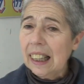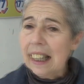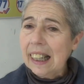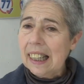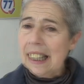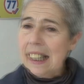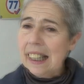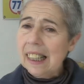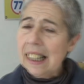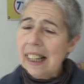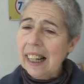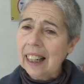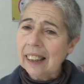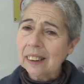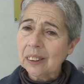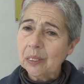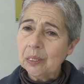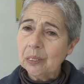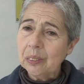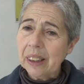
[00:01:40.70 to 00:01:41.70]
Y
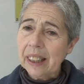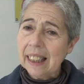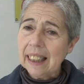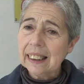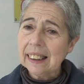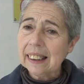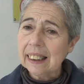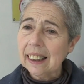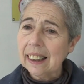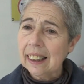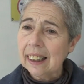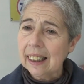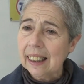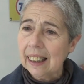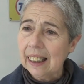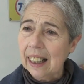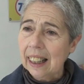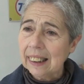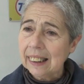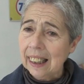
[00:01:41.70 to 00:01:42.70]
a su vez,
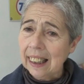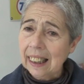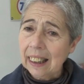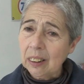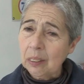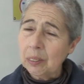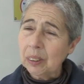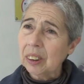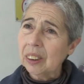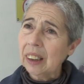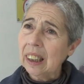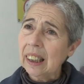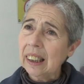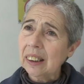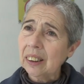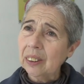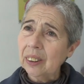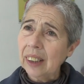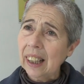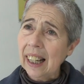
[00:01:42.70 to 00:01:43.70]
eh, allá la comisión
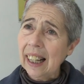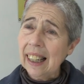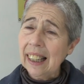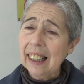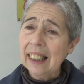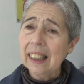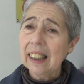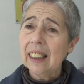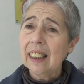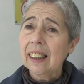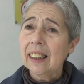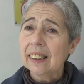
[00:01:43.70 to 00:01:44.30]
electoral